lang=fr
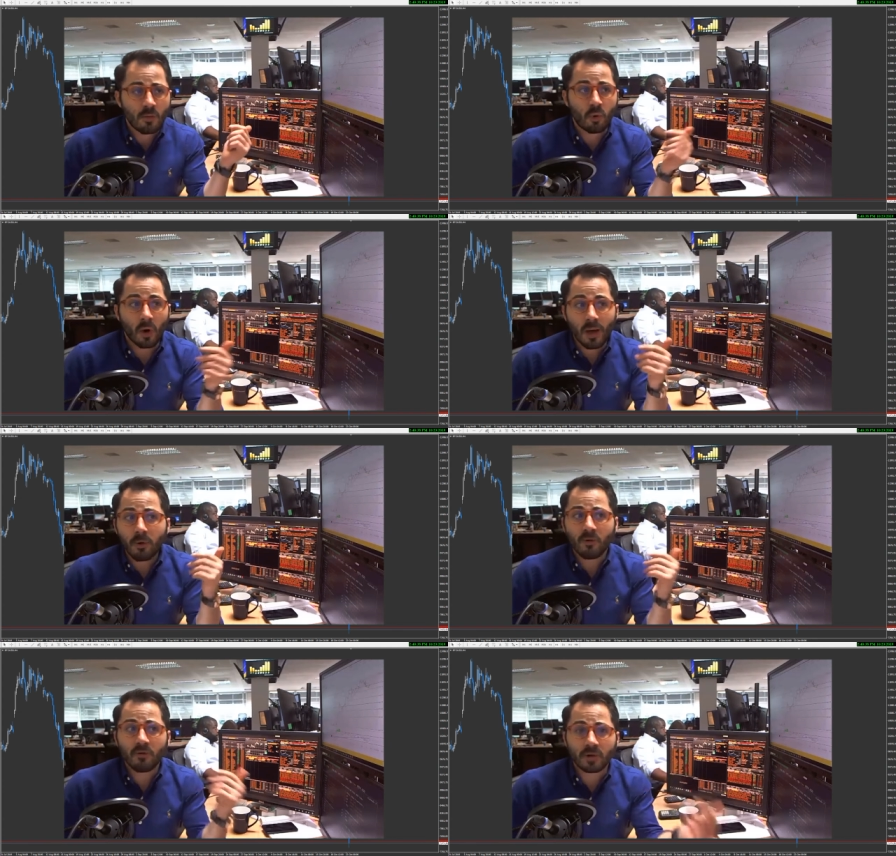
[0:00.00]
pourrait
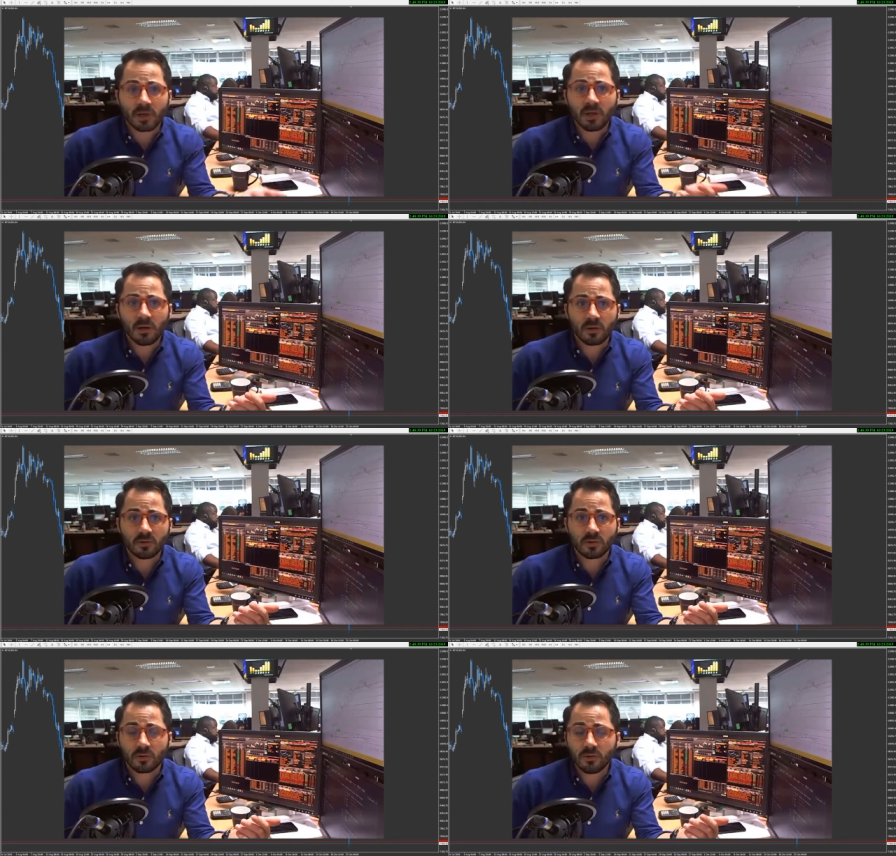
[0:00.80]
provoquer euh,
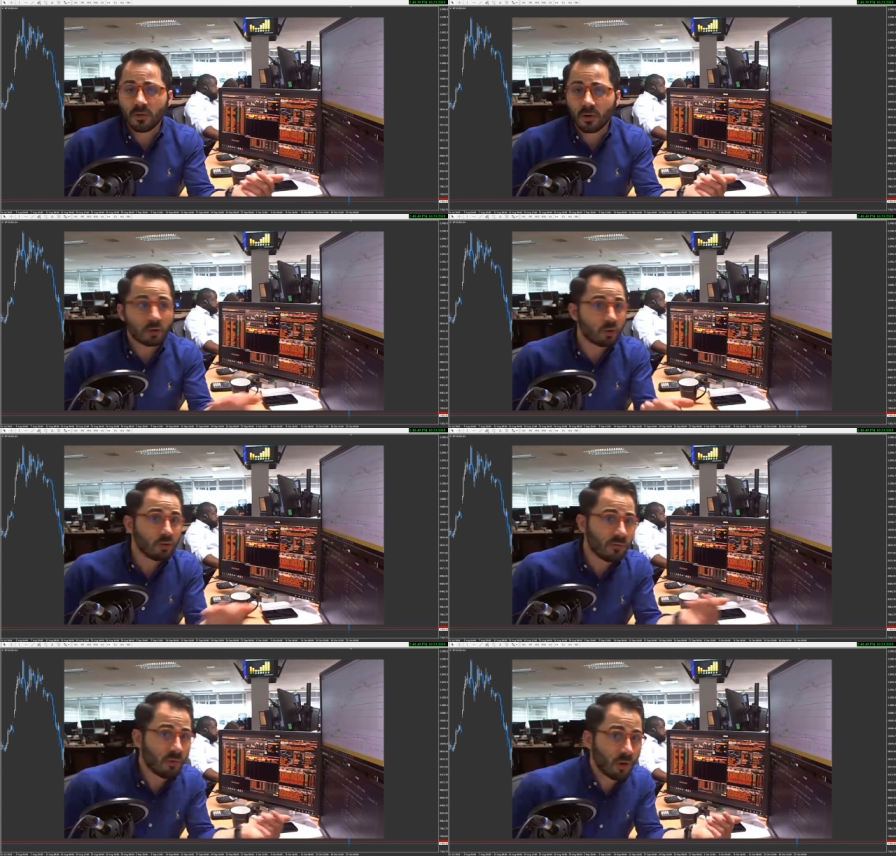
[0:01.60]
du coup un tout
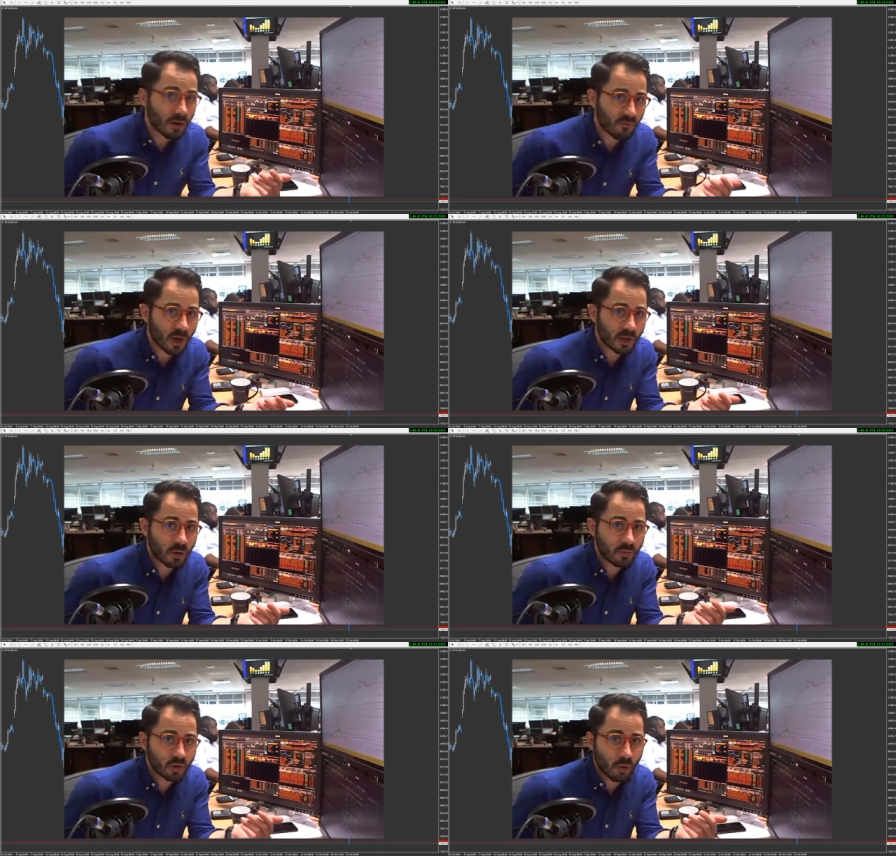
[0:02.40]
nouveau
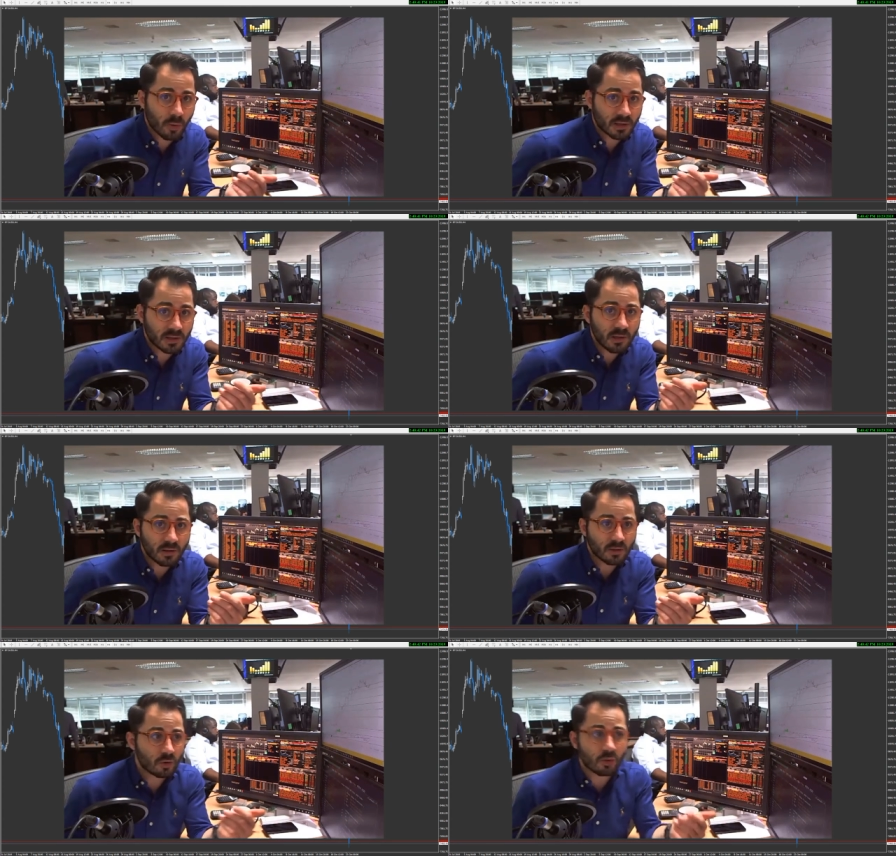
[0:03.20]
référendum sur le Brexit
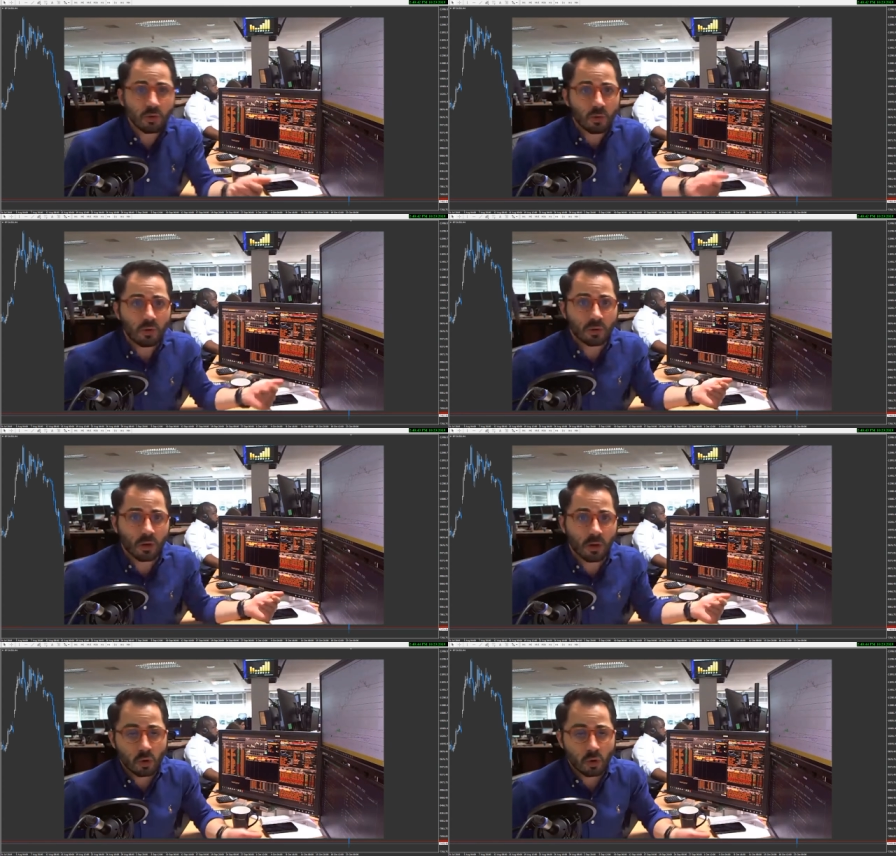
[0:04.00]
et du coup euh,